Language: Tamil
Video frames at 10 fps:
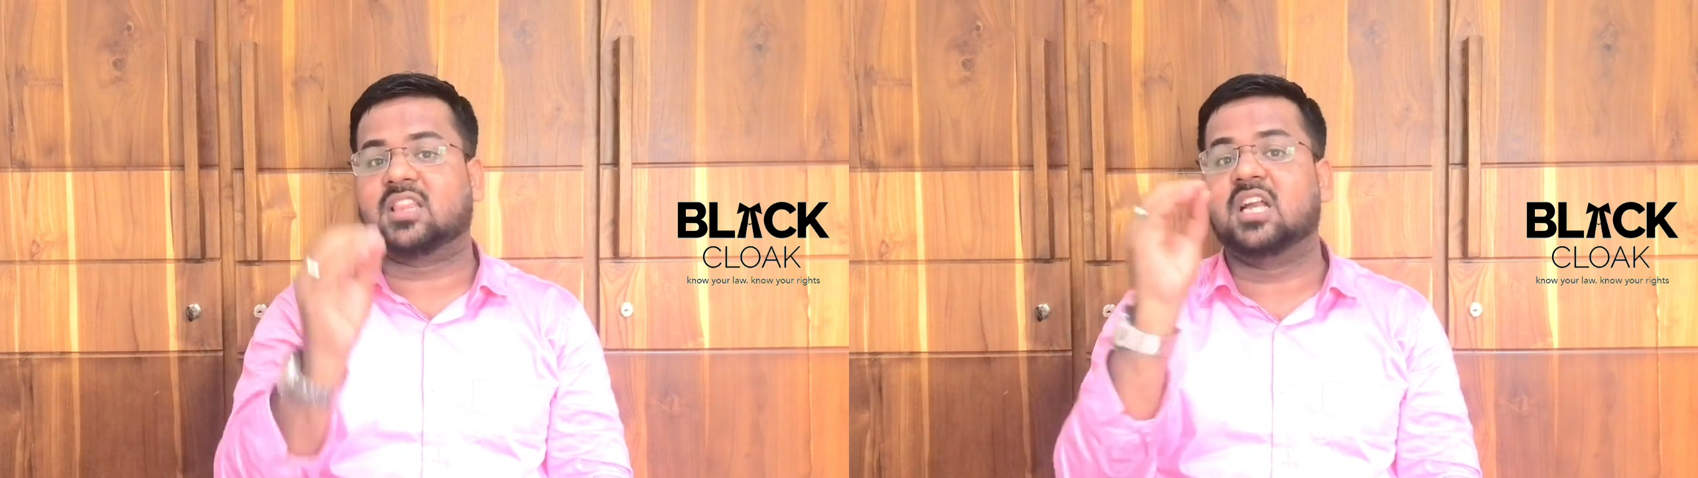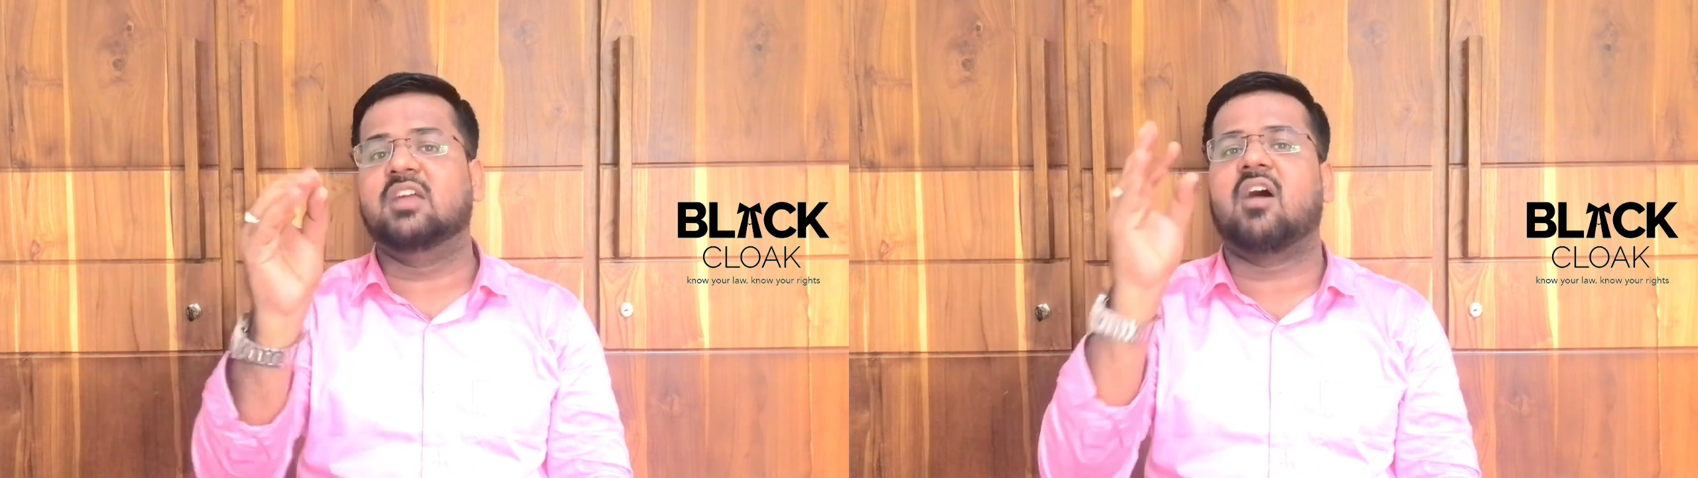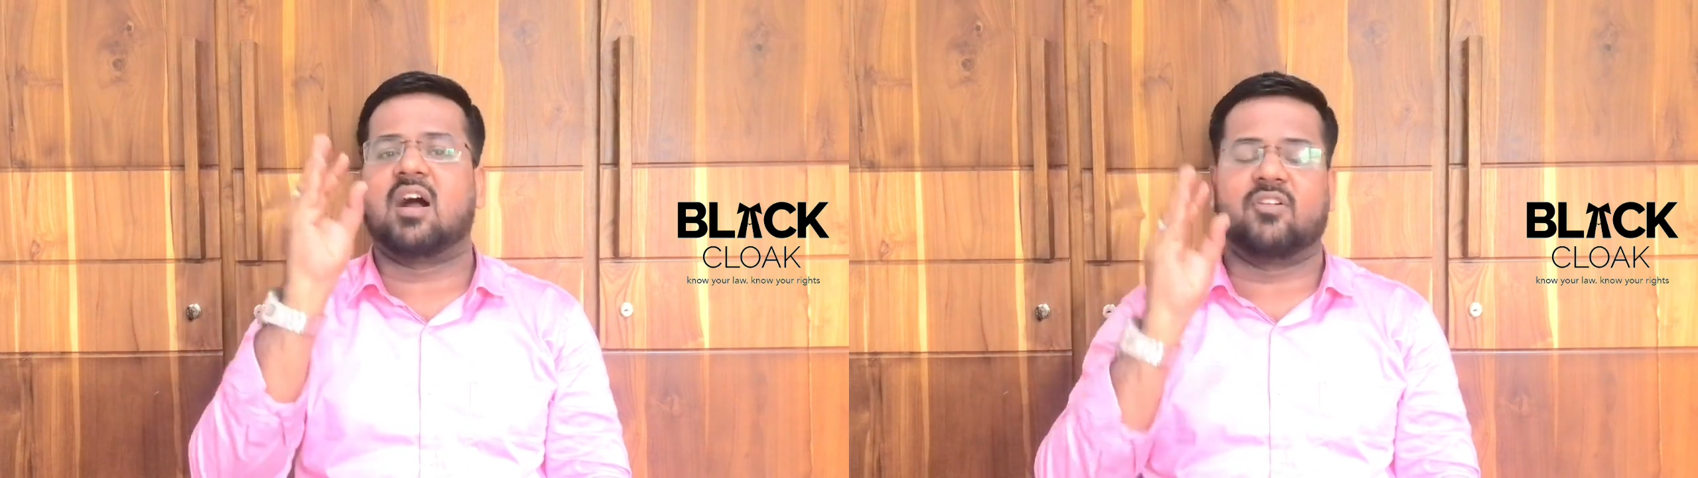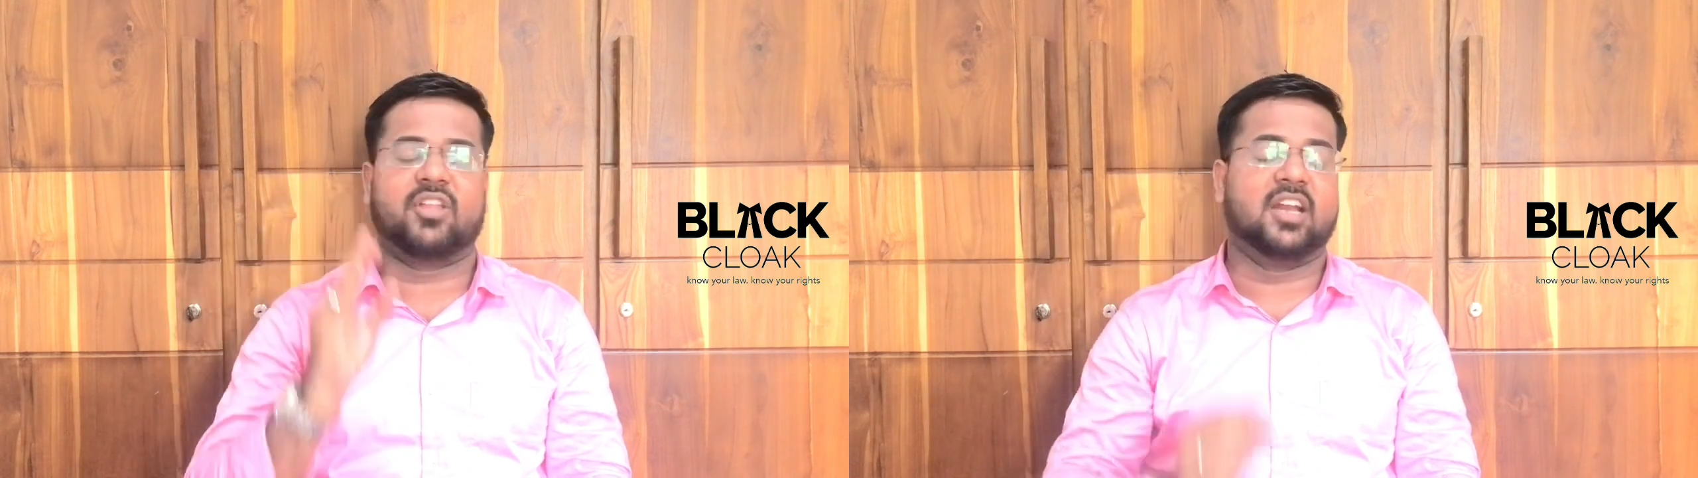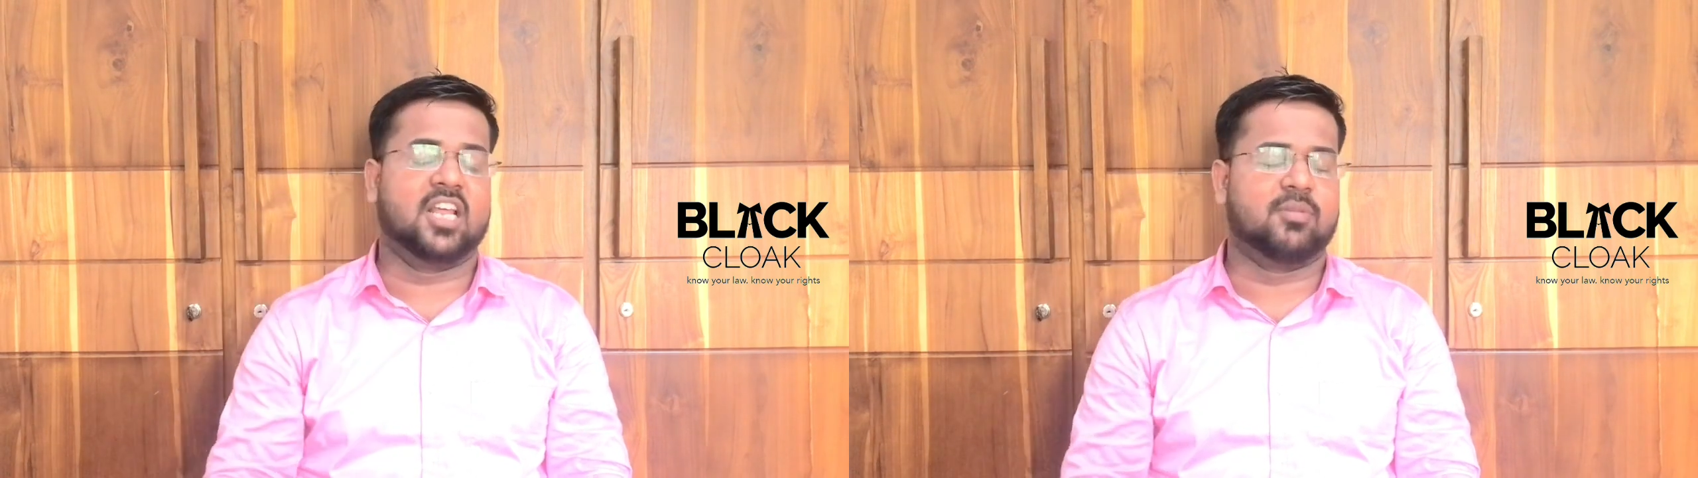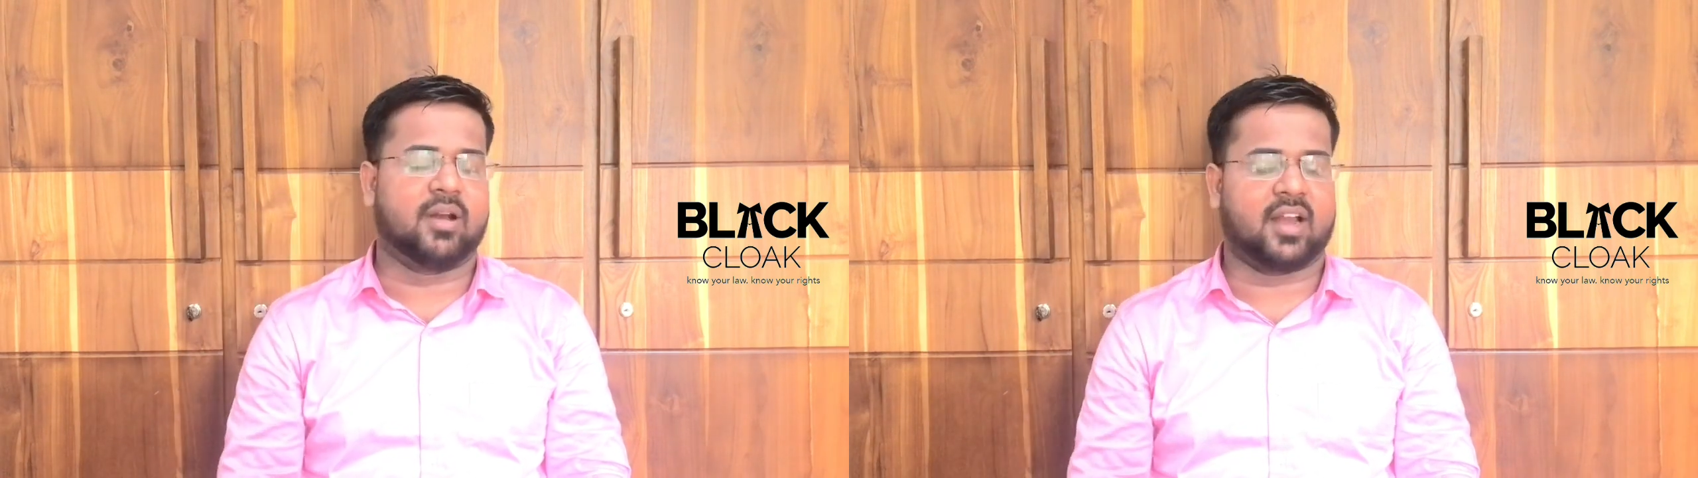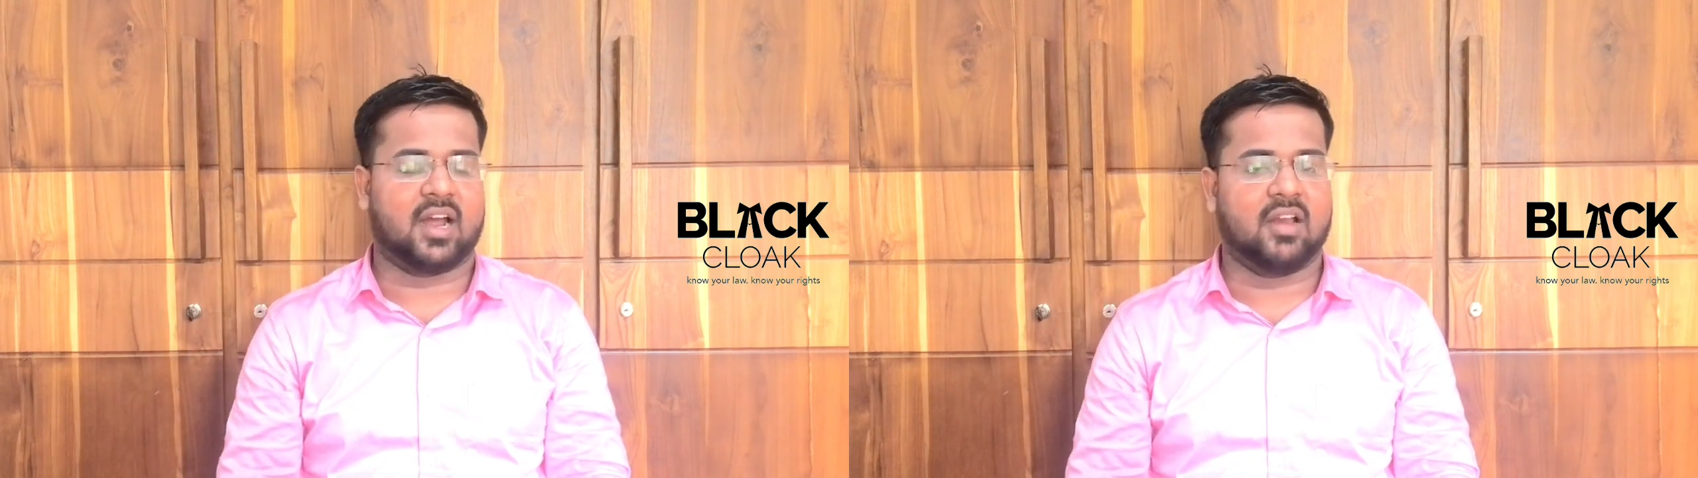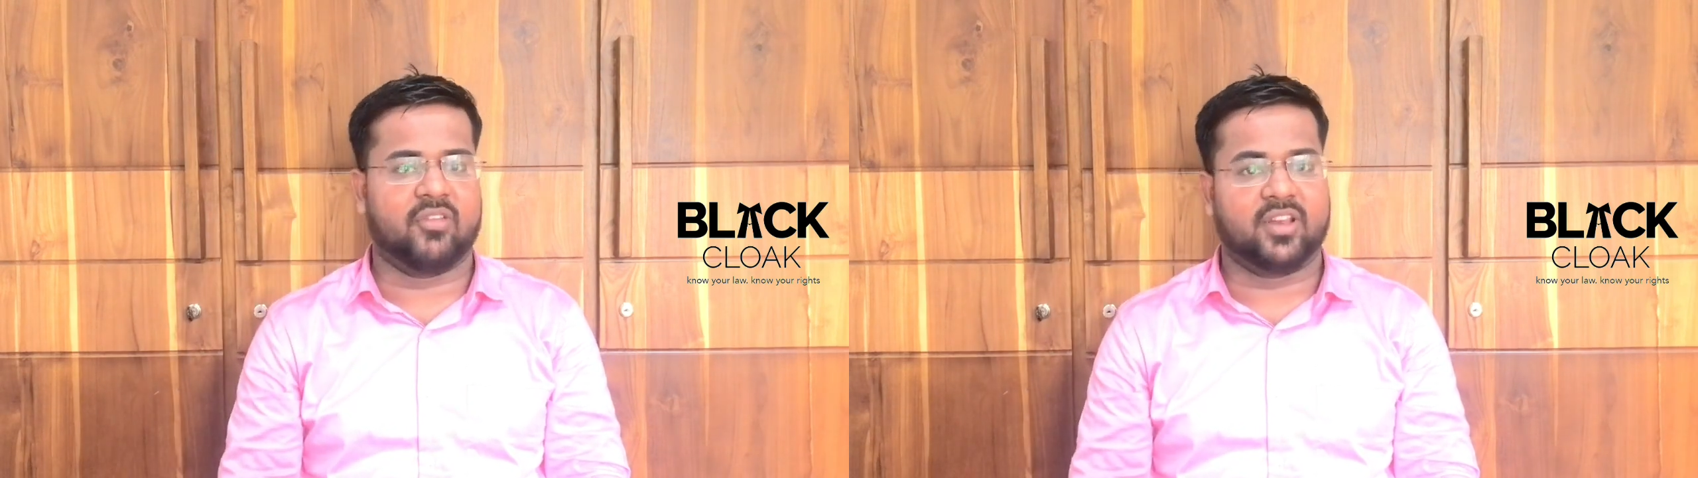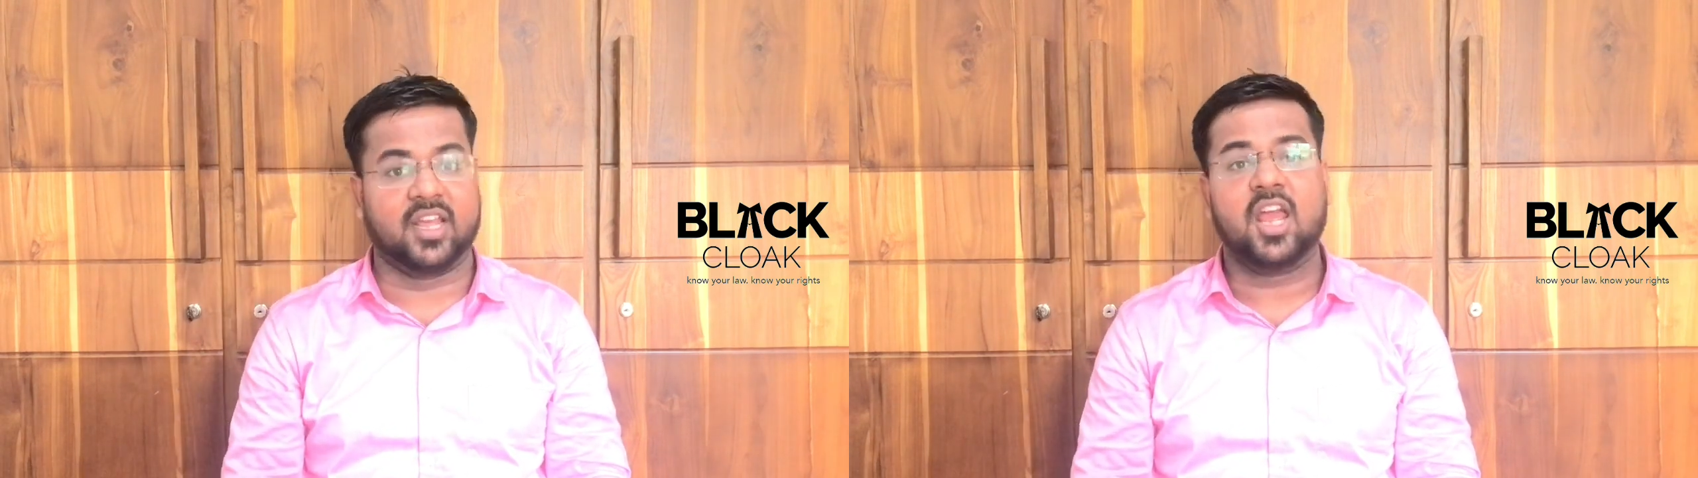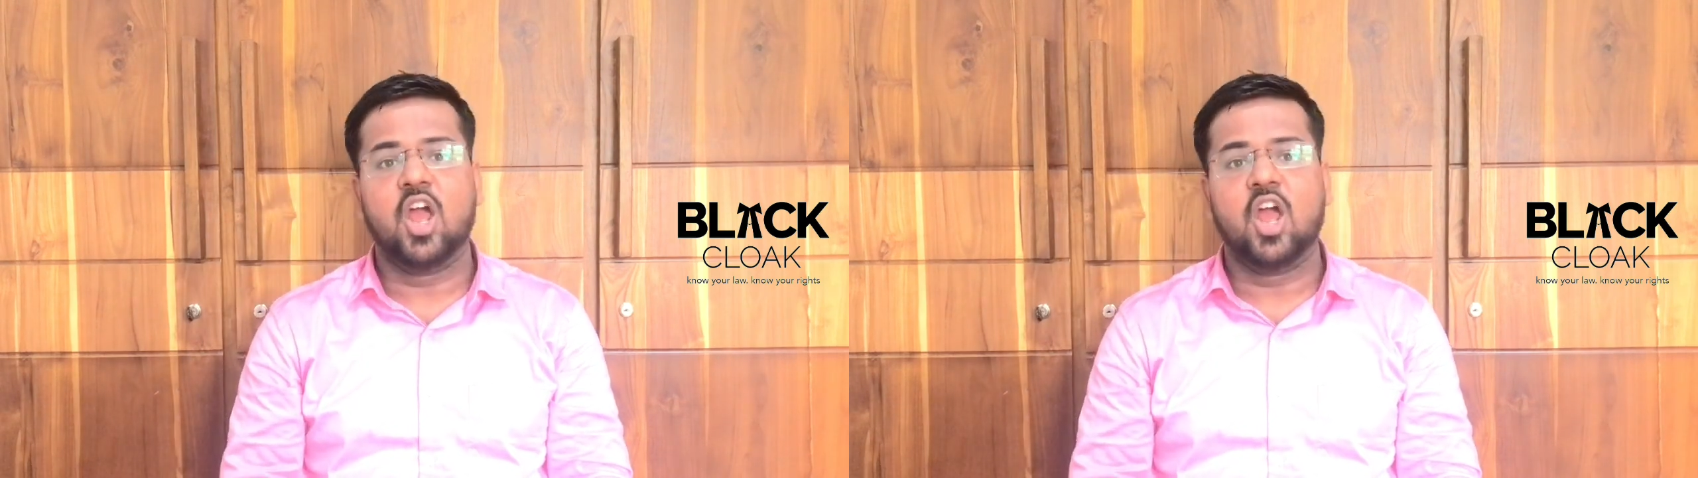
தெளிவாக வந்துட்டு நீதிமன்றங்களை வந்துட்டு